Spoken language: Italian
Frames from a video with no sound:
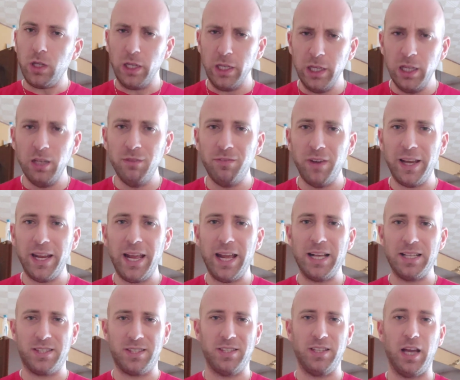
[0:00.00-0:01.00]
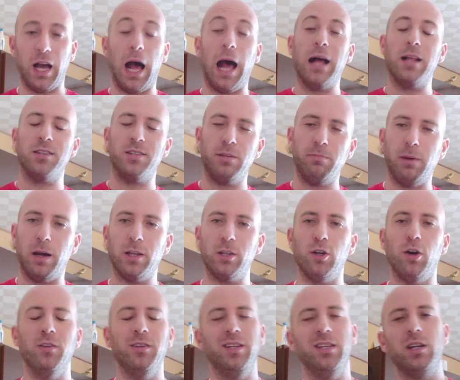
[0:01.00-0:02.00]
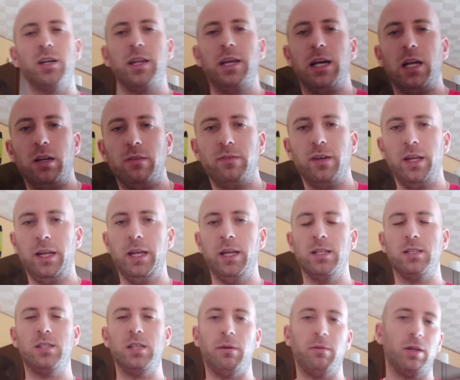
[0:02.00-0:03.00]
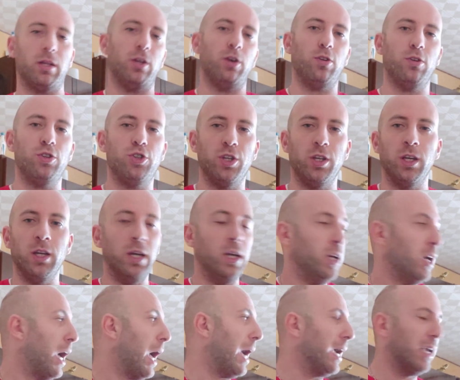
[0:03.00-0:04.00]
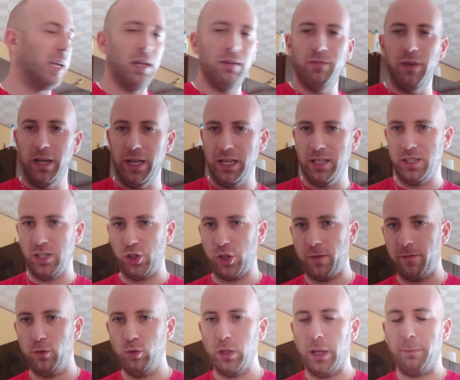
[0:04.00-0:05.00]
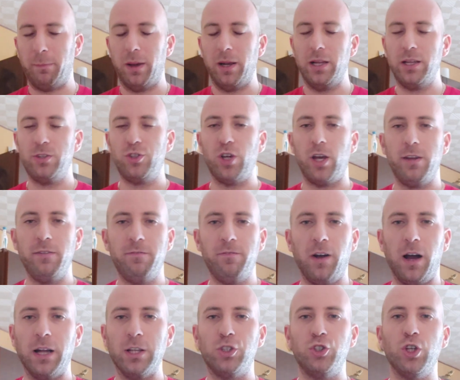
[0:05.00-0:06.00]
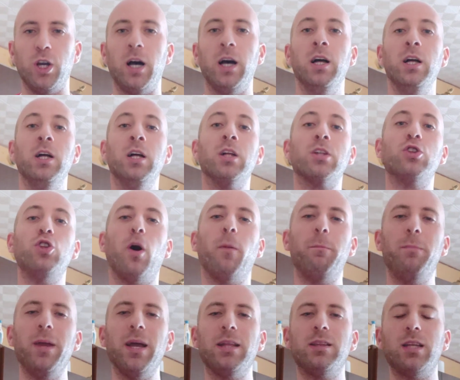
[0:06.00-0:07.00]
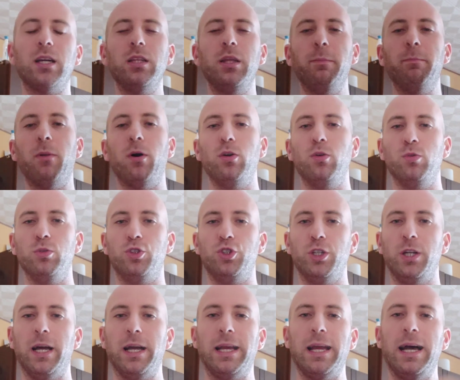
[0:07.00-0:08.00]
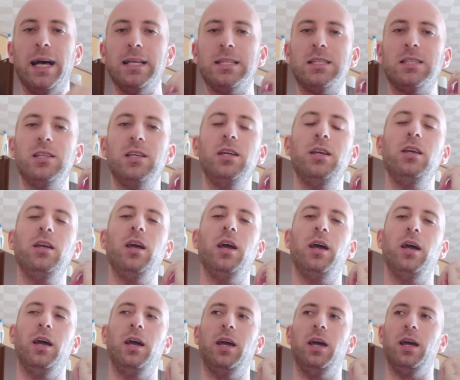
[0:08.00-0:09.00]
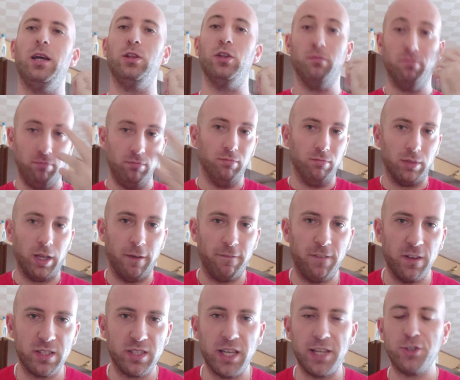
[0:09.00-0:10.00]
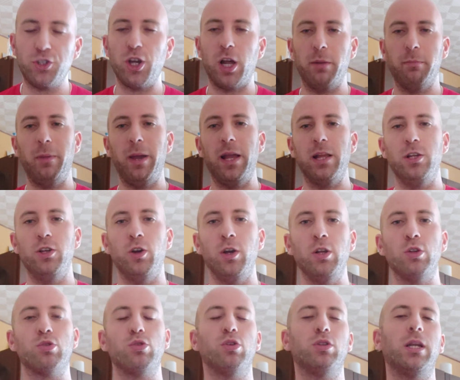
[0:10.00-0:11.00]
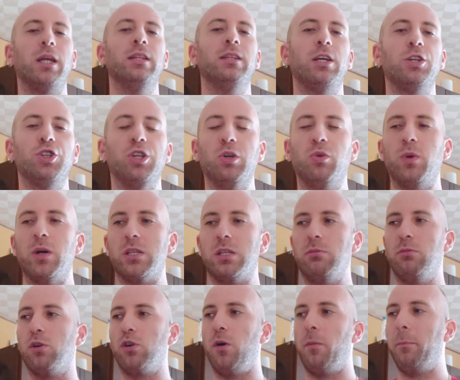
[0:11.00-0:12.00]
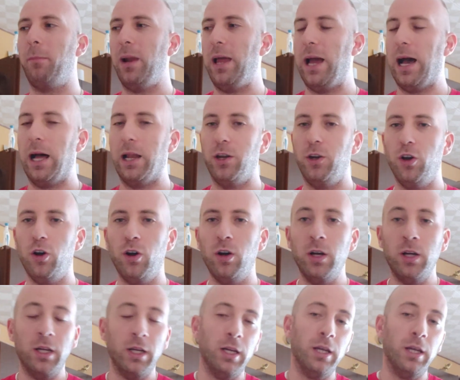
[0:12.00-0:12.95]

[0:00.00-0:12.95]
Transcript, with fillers: il Venezia, anzi, pardon, il Real Venezia, perché oggi anche il Venezia ci è venuto a palleggiare in faccia. Doppietta di Bonucci, ragazzi, eh, che festeggia meglio il suo 35 compleanno.